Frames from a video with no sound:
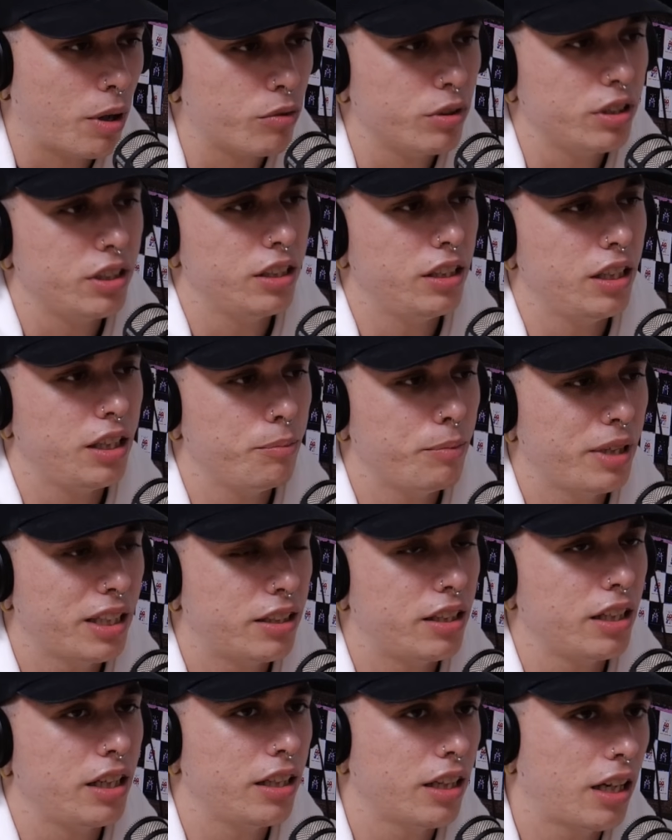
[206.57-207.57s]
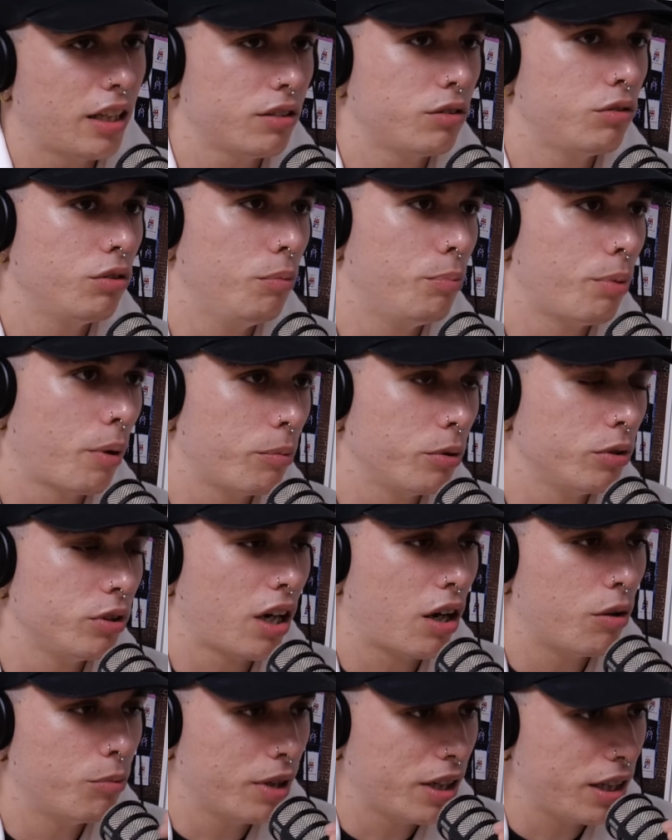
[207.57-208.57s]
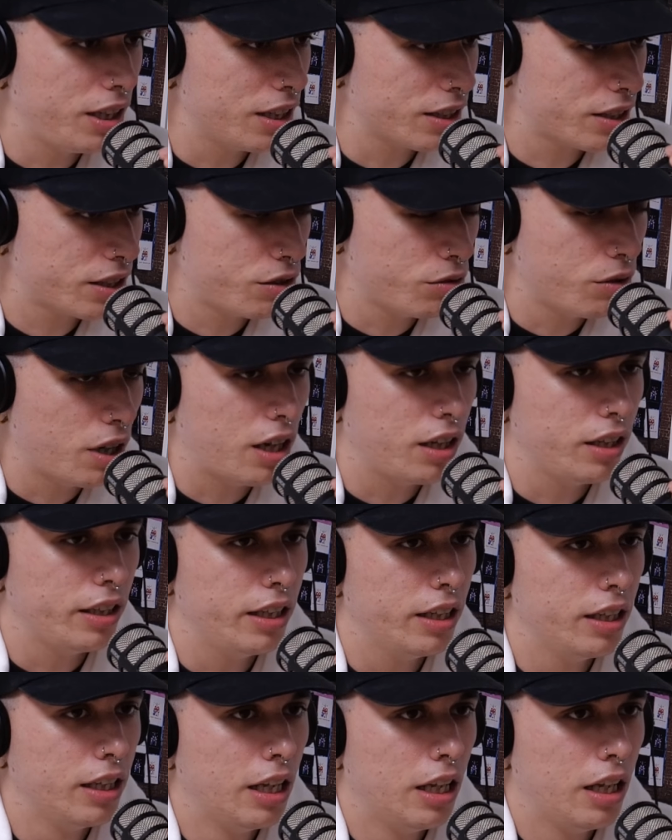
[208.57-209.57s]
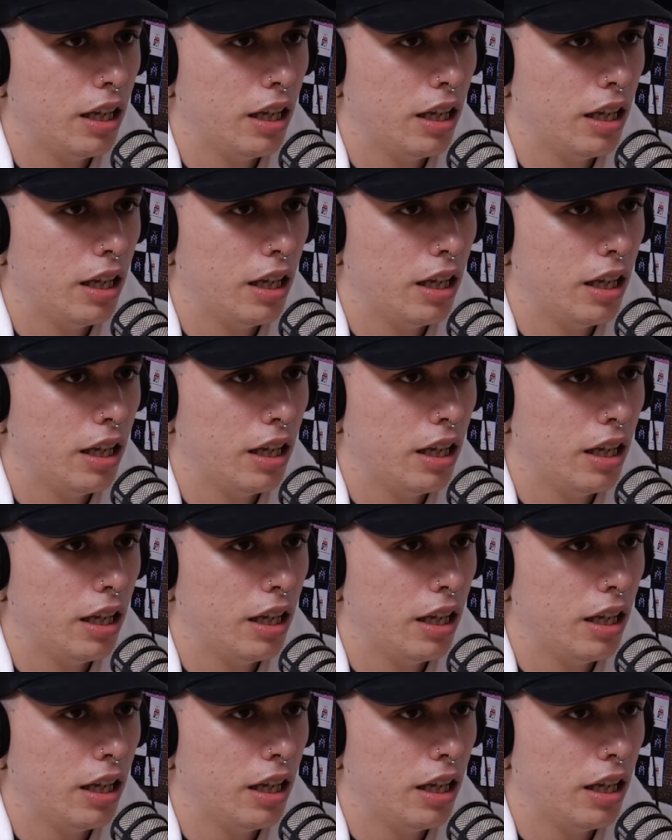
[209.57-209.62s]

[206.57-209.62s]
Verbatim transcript: quindi di rimettere in atto il proprio trauma relazionale,